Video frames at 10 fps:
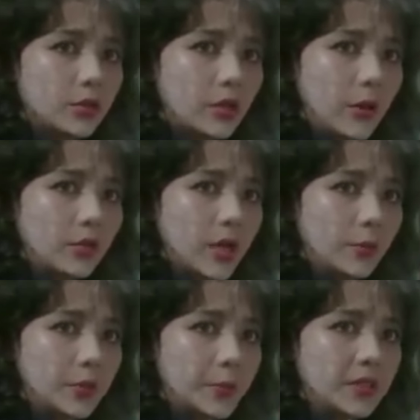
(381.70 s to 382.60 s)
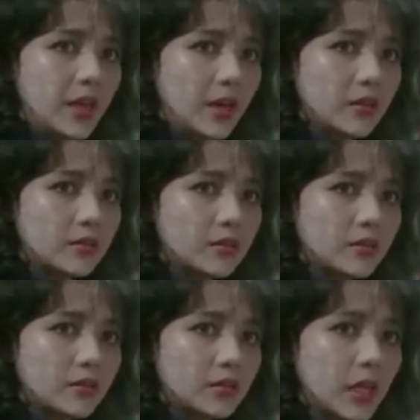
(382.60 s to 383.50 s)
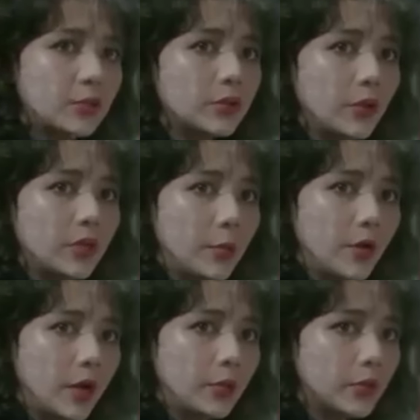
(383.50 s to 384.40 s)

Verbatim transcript: Tujuh tahun kamu di penjara. Satu tahun kamu